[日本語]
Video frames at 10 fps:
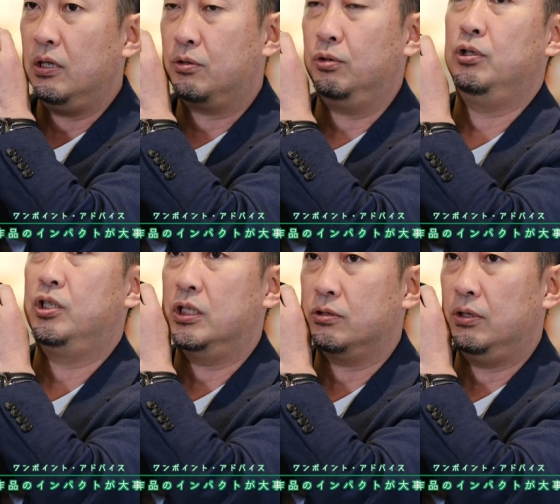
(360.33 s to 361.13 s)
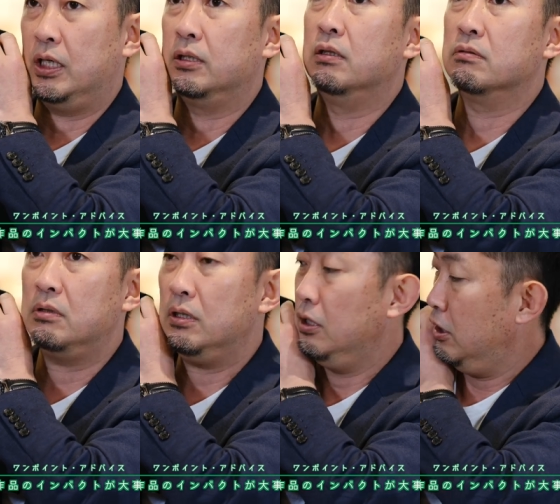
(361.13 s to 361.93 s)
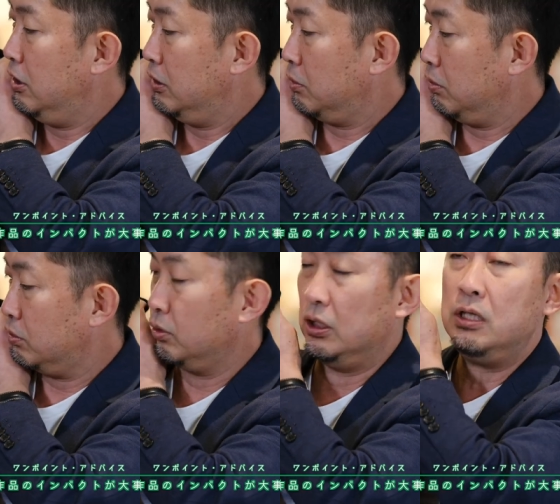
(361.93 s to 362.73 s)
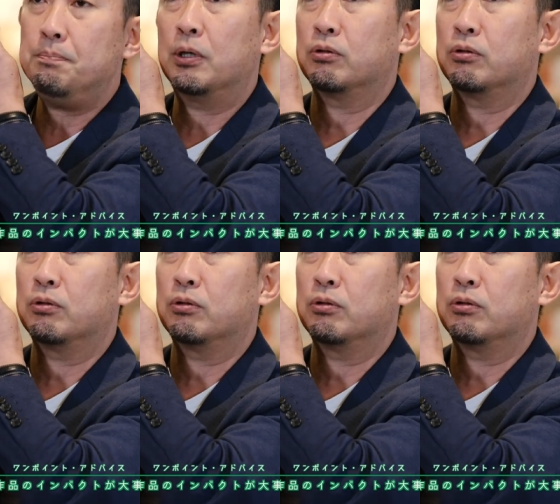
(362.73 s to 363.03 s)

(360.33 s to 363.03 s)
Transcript: 黒い T シャツを選んだんですねでこのちょっとインパ